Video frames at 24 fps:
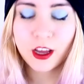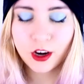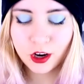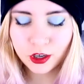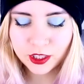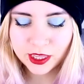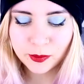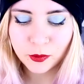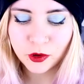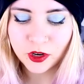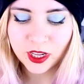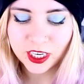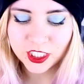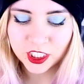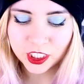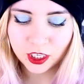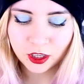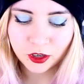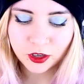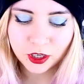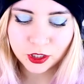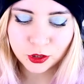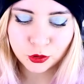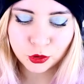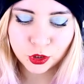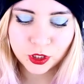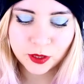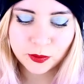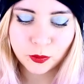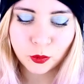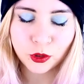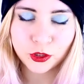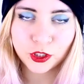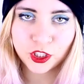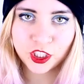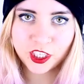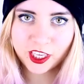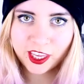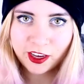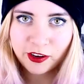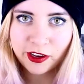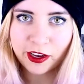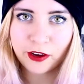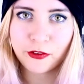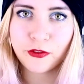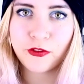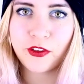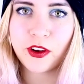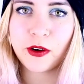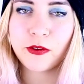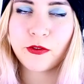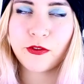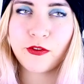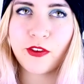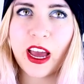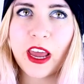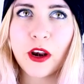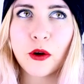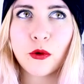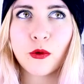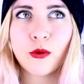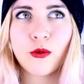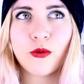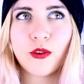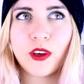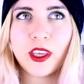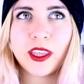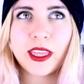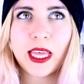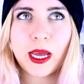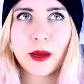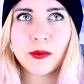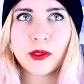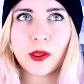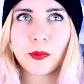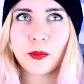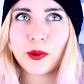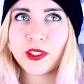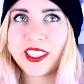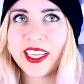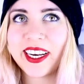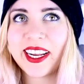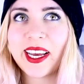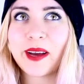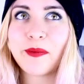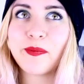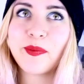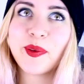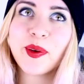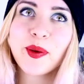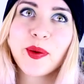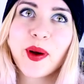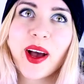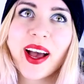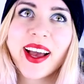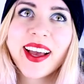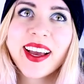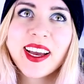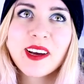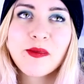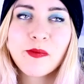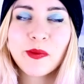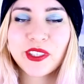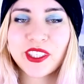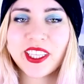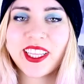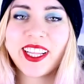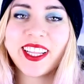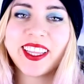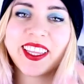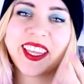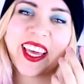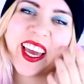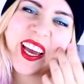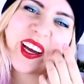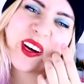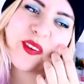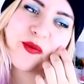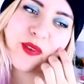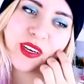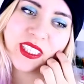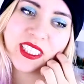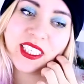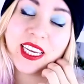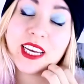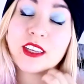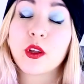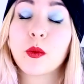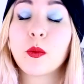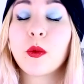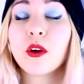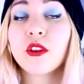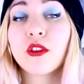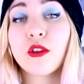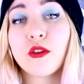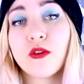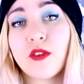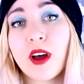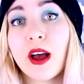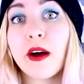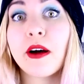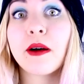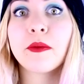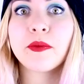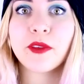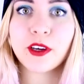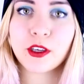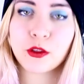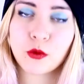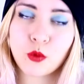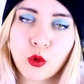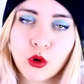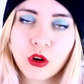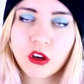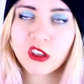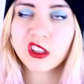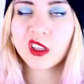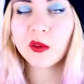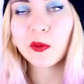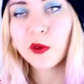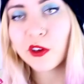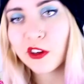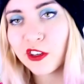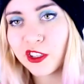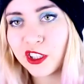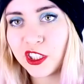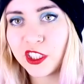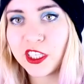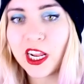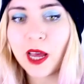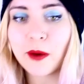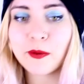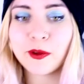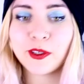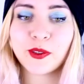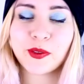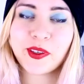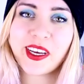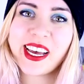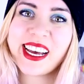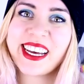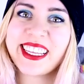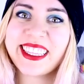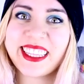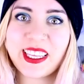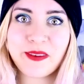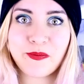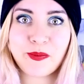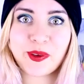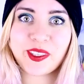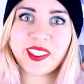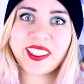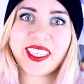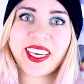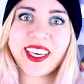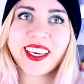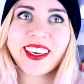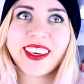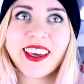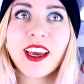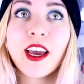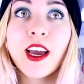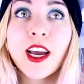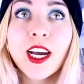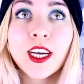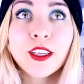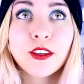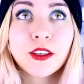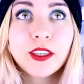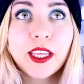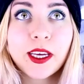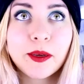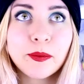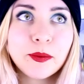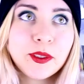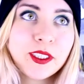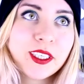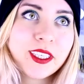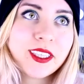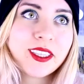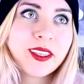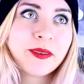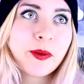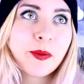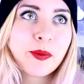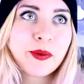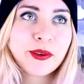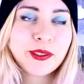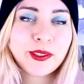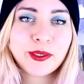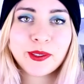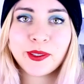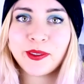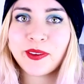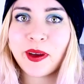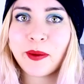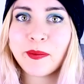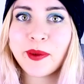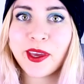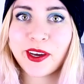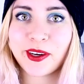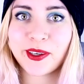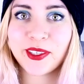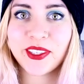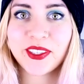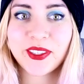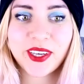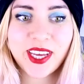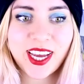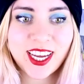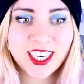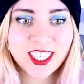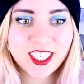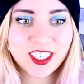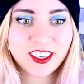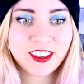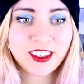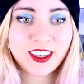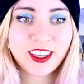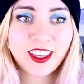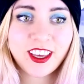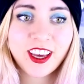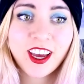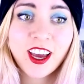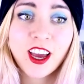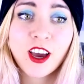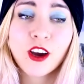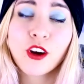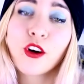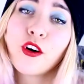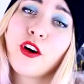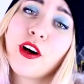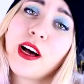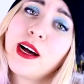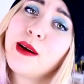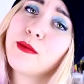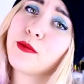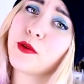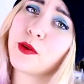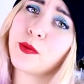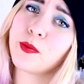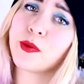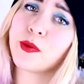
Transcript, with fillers: Rok temu na Szalonej Zuzi było coś takiego jak film fanów i tam ta piosenka była. Może dlatego właśnie jak to montowałam tak długo tymi godzinami i słuchałam tej piosenki, to tak mi się to po prostu z wami jakoś kojarzy i kocham tę